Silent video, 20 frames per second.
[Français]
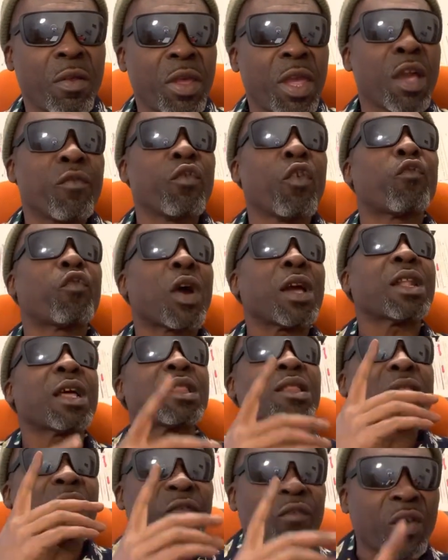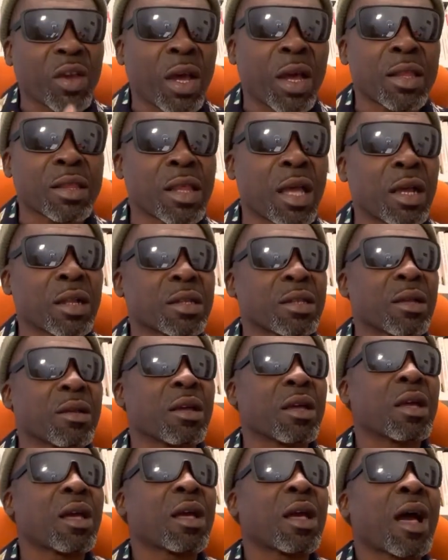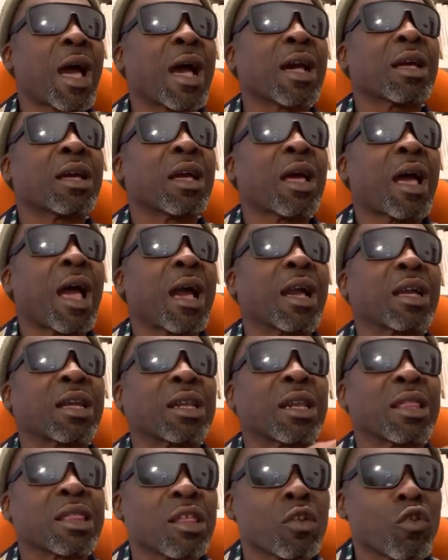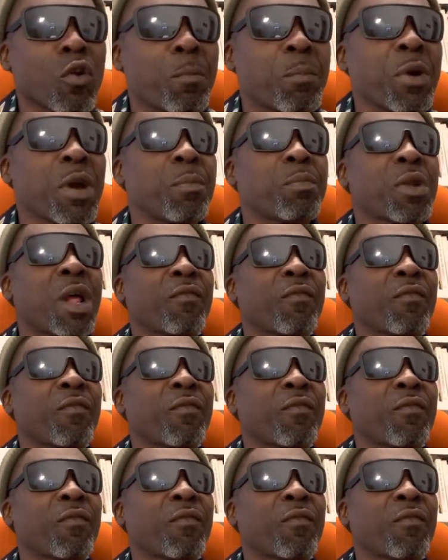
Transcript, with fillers: Et vous voyez la différence entre agresser le peuple